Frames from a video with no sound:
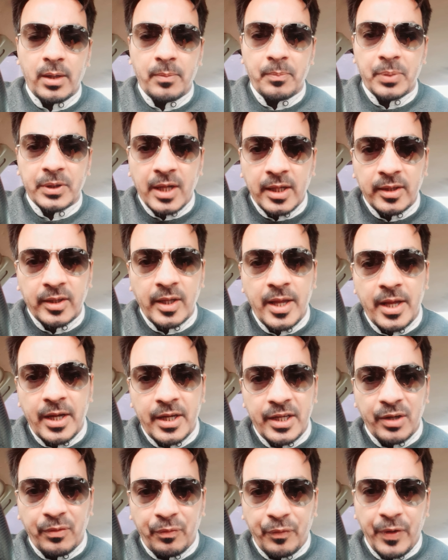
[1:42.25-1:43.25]
बताते हैं
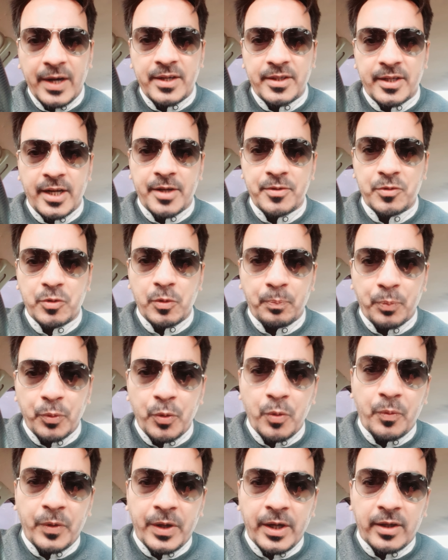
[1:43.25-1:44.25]
कि ये फैक्ट है उसको
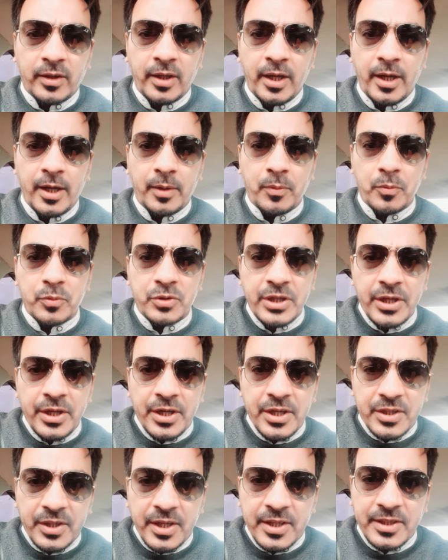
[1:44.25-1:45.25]
प्रूव करते हैं उसकी
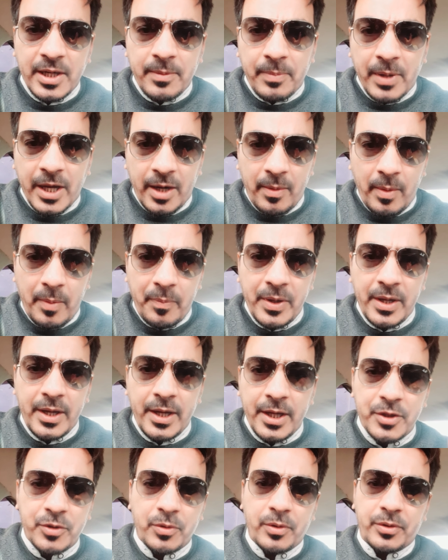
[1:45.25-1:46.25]
रिसर्च के बारे में भी
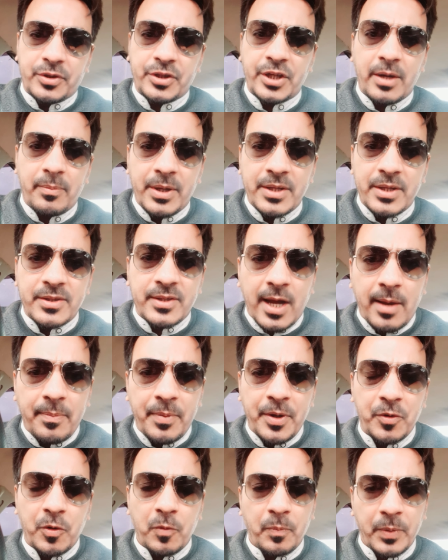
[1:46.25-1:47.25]
ये जो चेयरमैन साहब
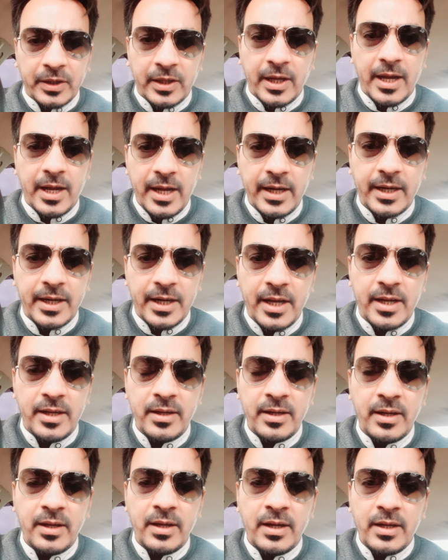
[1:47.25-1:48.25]
हैं इनको पता है कि नहीं
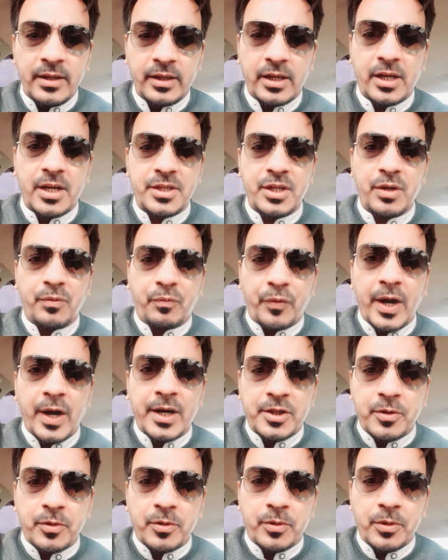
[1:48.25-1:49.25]
किसी
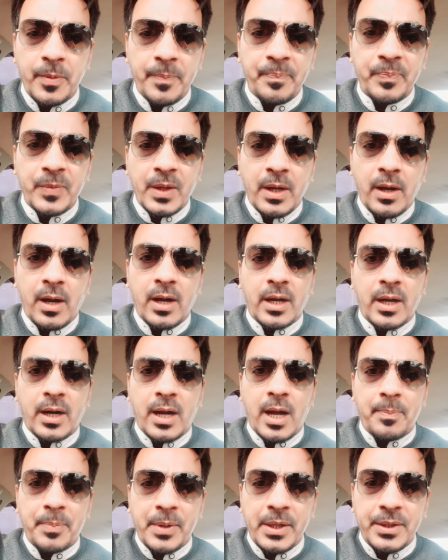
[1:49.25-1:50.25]
फैक्ट को अगर
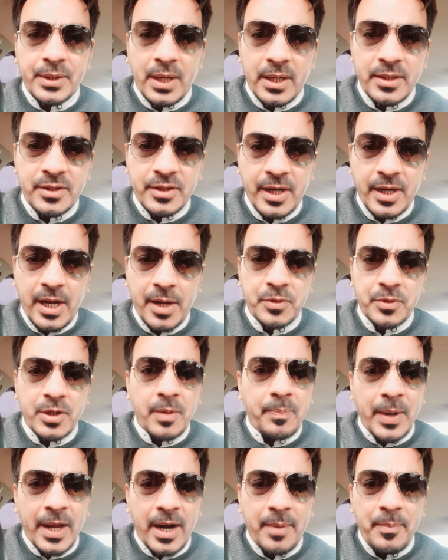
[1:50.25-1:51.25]
आपने जांचना है उसके
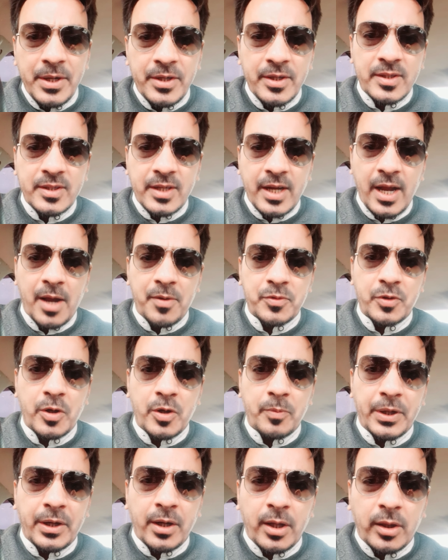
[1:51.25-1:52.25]
पैरामीटर्स क्या हैं उसके
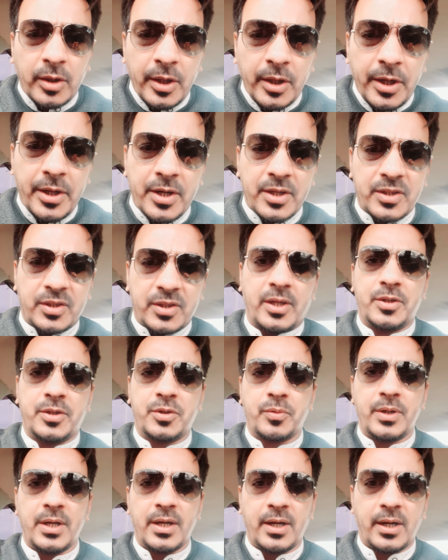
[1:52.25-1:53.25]
ऊपर कितनी
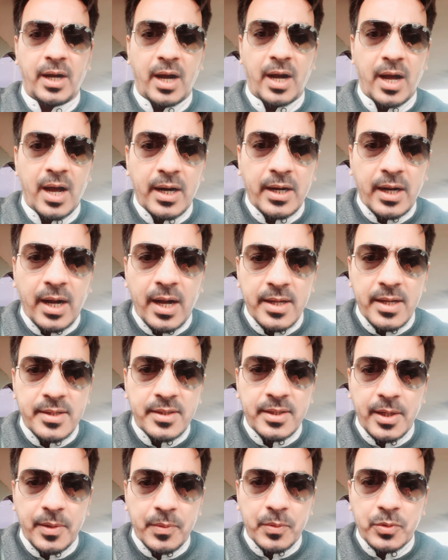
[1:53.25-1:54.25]
रिसर्च हुई है कहाँ कहाँ
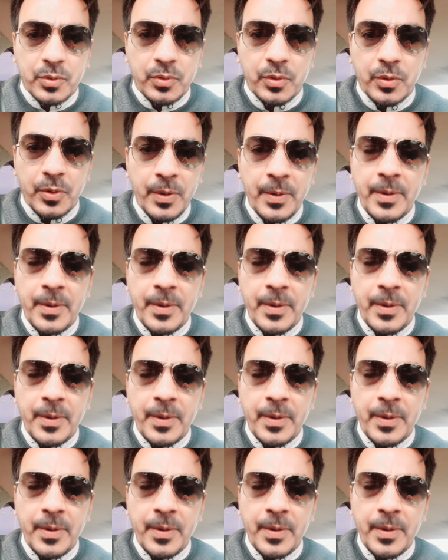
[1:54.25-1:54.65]
से उसको